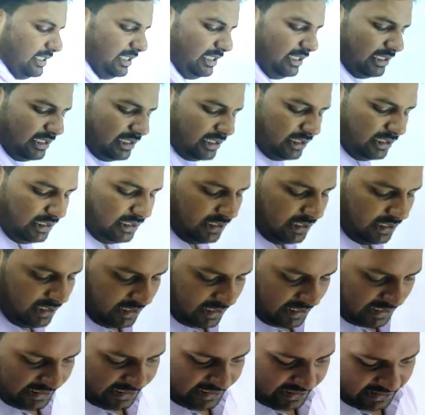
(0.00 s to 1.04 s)
नहीं है
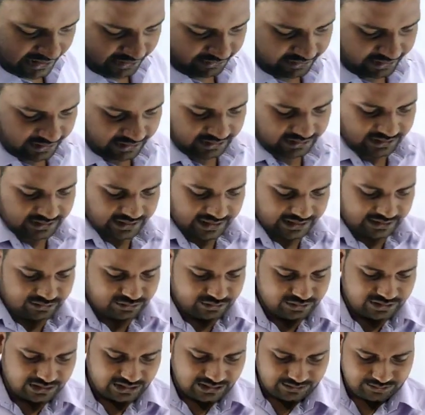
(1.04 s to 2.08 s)
आइए डियर स्टूडेंट्स नेक्स्ट
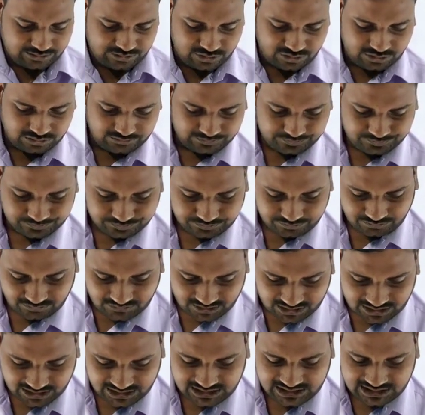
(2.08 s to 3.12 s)
क्वेश्चन हम लोग
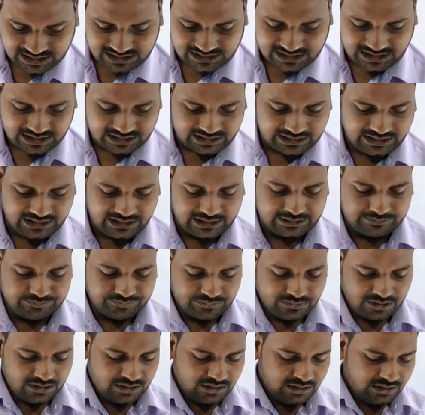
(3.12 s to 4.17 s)
डिस्कस करते हैं
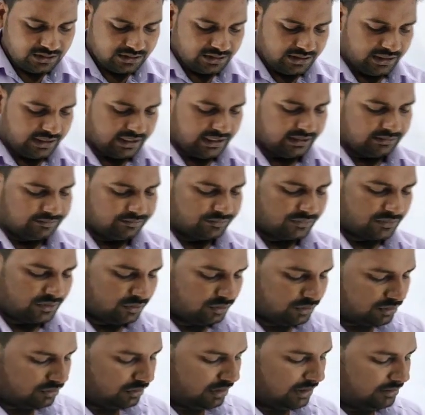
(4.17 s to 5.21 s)
ठीक है
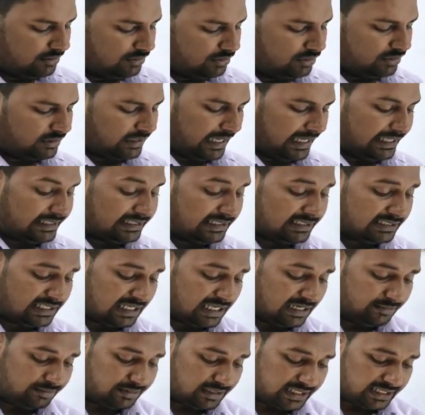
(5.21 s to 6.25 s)
उसको हम लोग कैसे
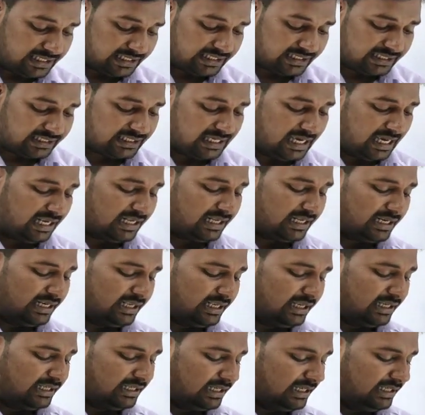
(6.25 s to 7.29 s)
सॉल्व करेंगे क्या
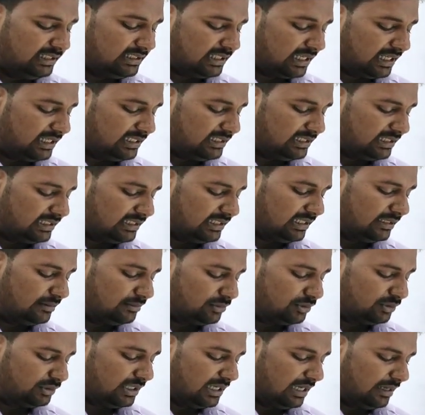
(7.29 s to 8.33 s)
करेंगे यही सारी चीज़ें
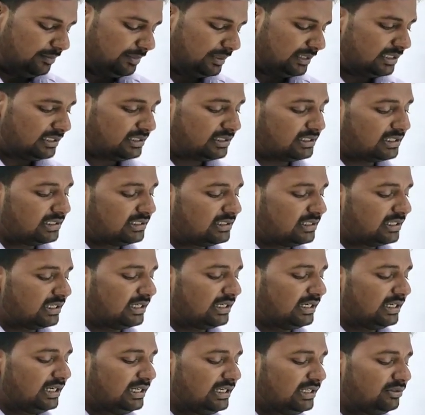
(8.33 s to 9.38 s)
हम लोग यहाँ पर डिस्कस
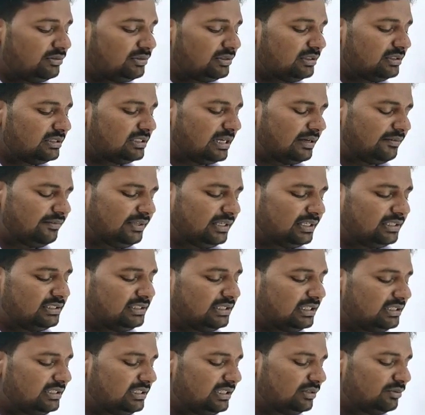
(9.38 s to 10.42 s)
कर रहे हैं डियर स्टूडेंट्स काफ़ी
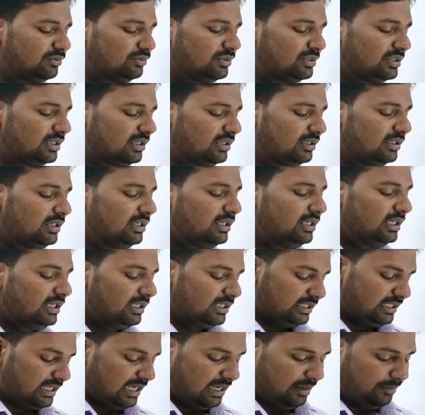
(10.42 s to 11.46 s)
अच्छे अच्छे क्वेश्चन
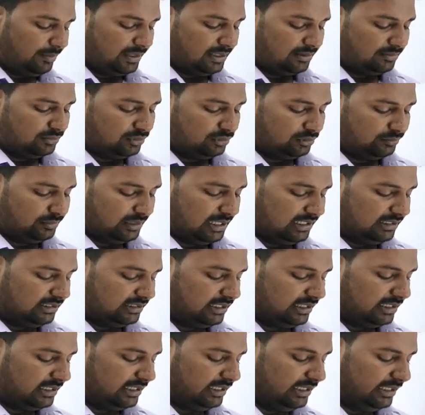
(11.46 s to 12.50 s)
यहाँ पर हम लोग बात
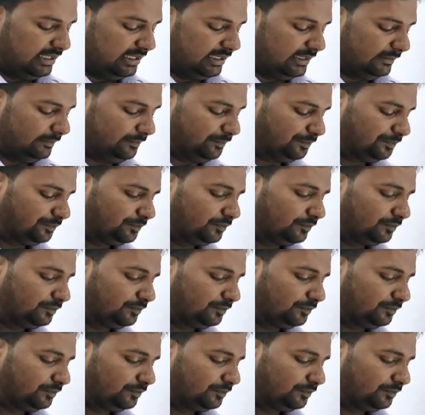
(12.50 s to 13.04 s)
कर रहे हैं